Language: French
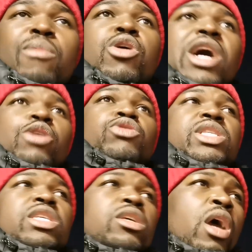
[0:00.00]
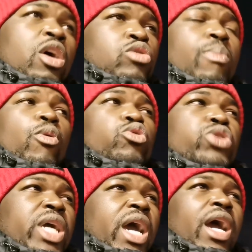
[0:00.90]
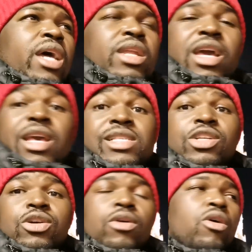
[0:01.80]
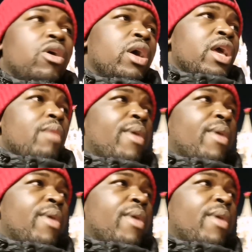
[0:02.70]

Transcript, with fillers: pour la Bélarussie, soit pour l'Ukraine et que sais-je encore.